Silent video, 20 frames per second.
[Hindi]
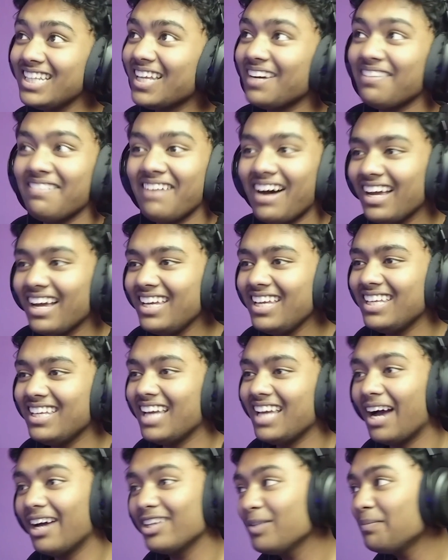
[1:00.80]
नहीं था भाई
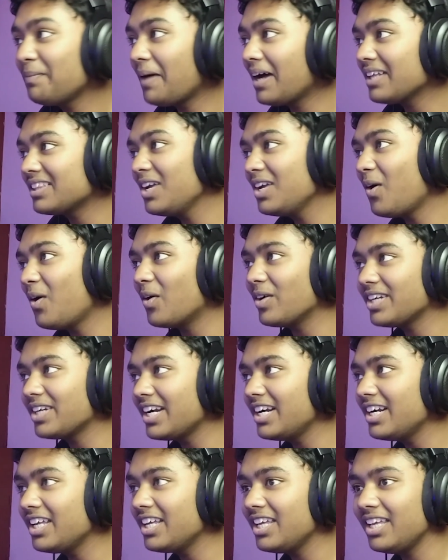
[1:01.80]
यहाँ तो बात थी
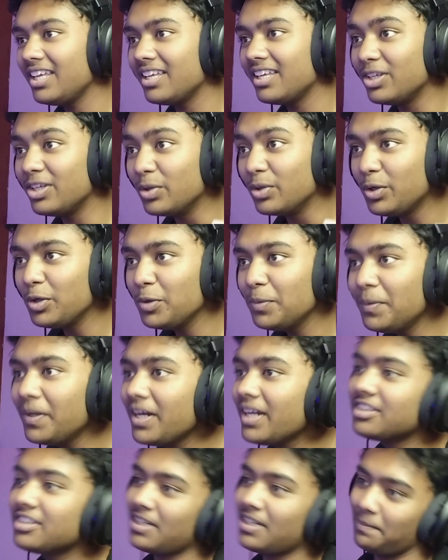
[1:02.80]
कंटेंट की
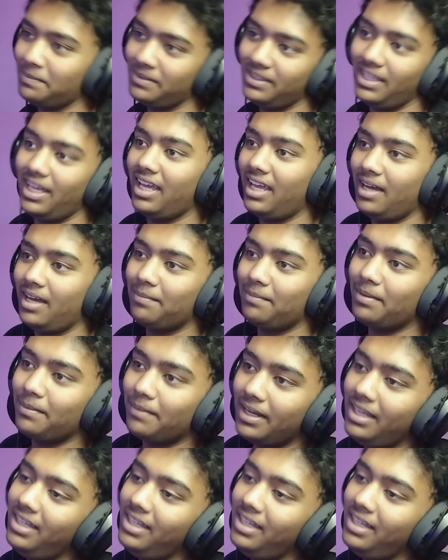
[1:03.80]
यूट्यूबर शब्द है यहाँ पे